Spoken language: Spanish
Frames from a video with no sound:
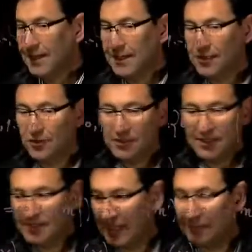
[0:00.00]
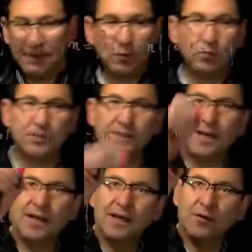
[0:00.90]
Entonces, la
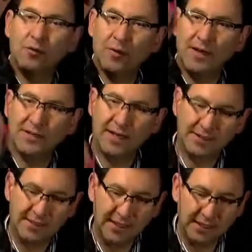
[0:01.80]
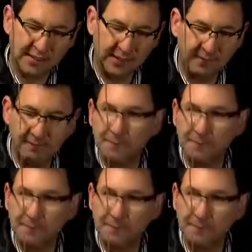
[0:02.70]
pregunta que uno hace es la siguiente.